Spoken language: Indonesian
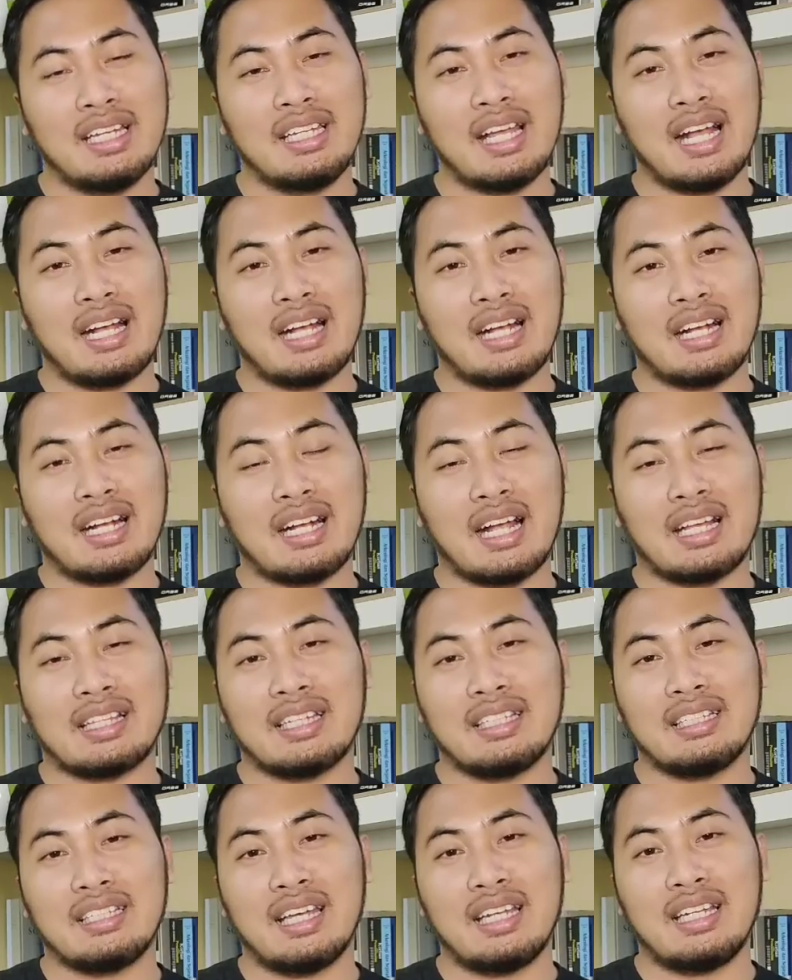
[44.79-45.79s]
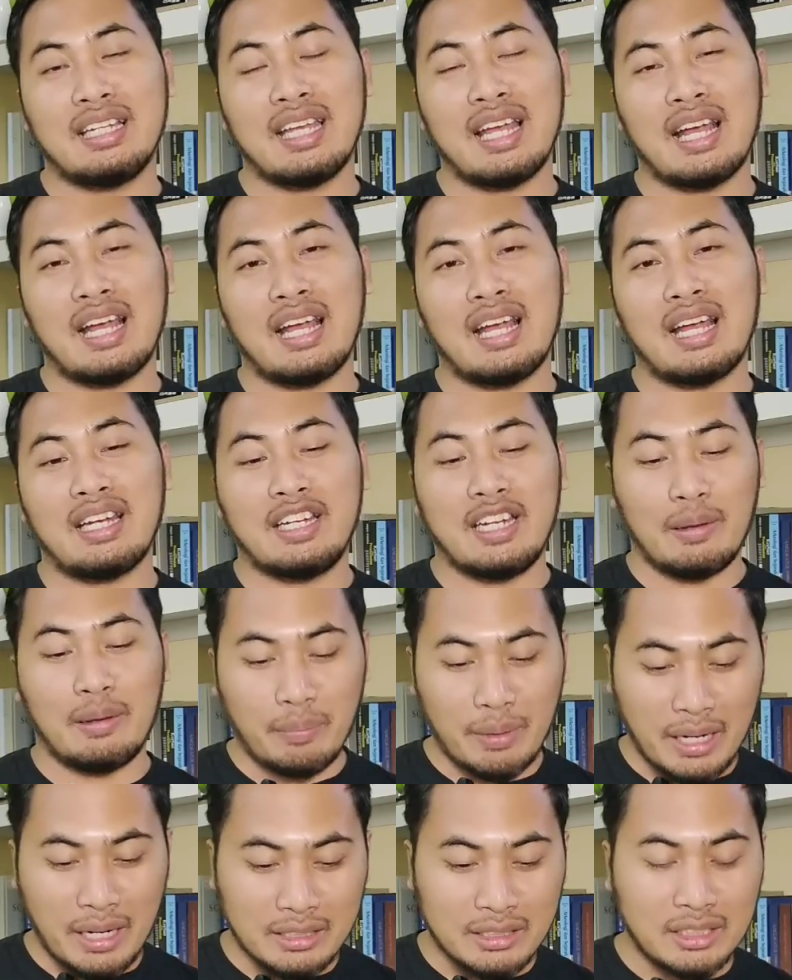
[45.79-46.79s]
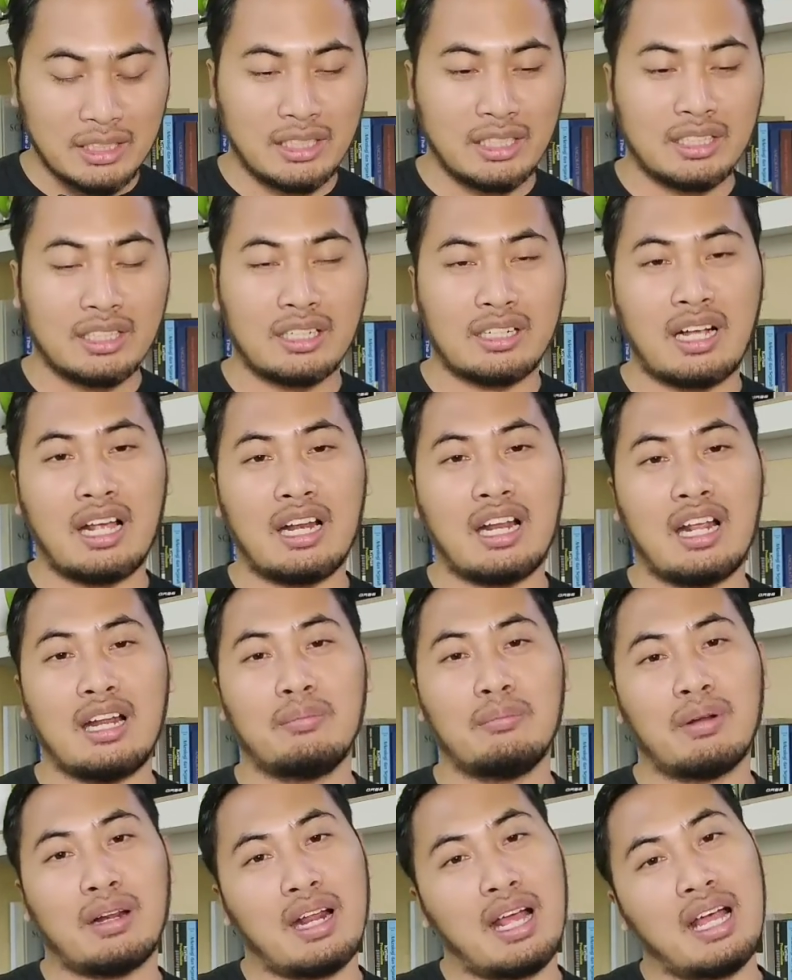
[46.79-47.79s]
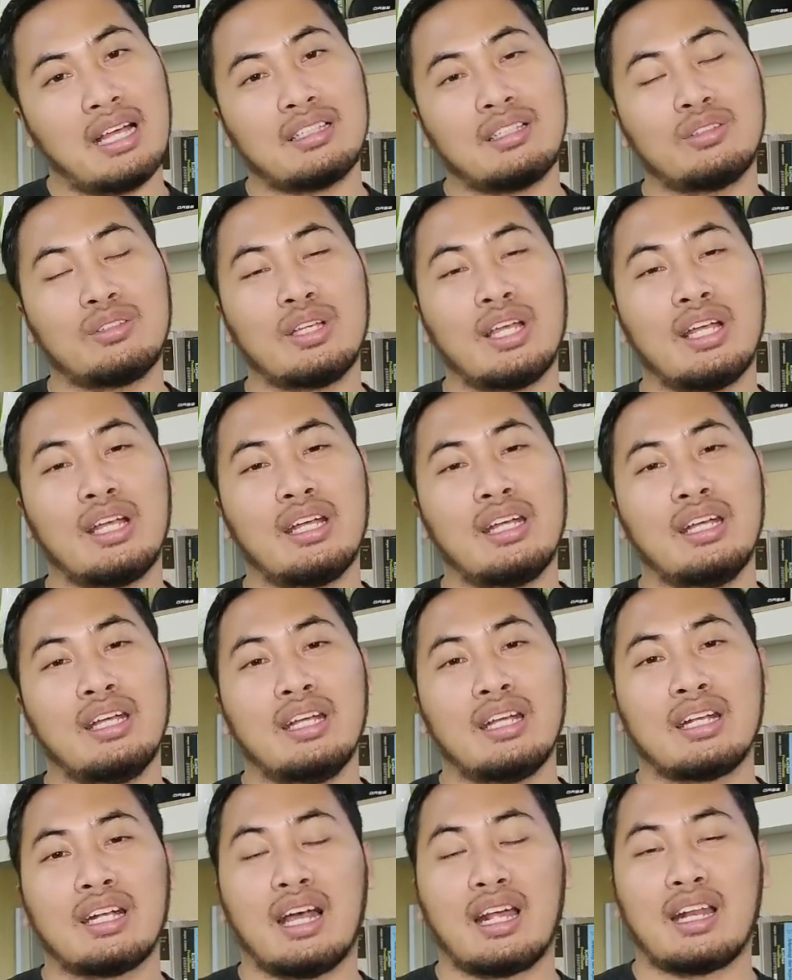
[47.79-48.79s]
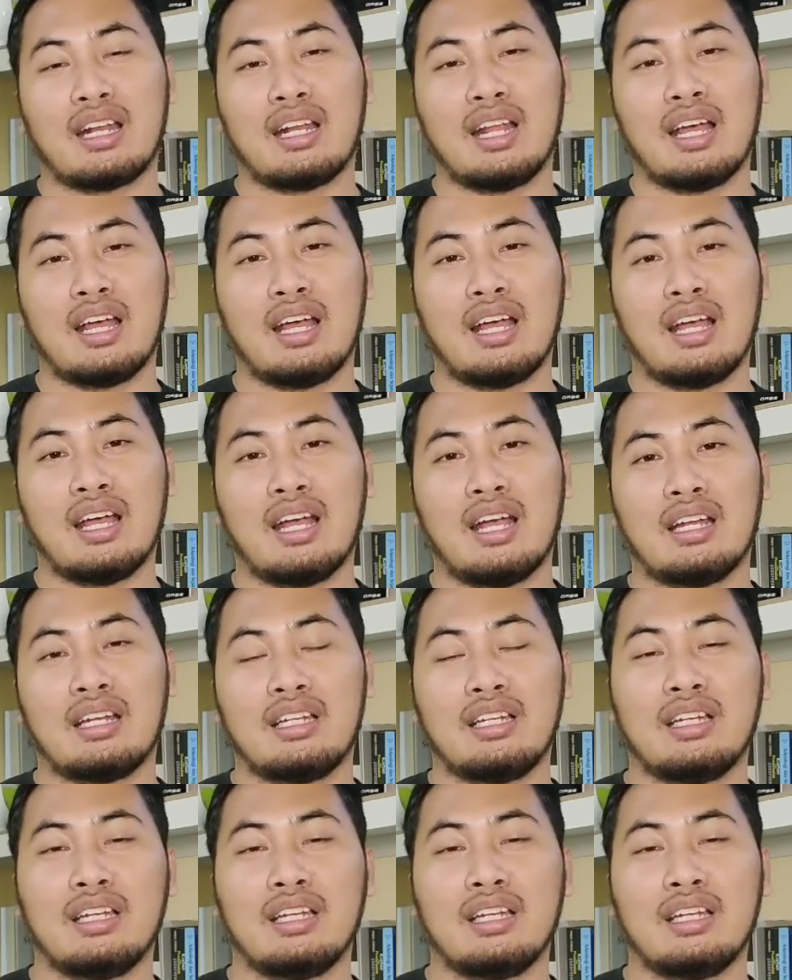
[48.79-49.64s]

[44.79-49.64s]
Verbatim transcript: Yang katanya dia depresi, tekanan berat gitu ya. Karena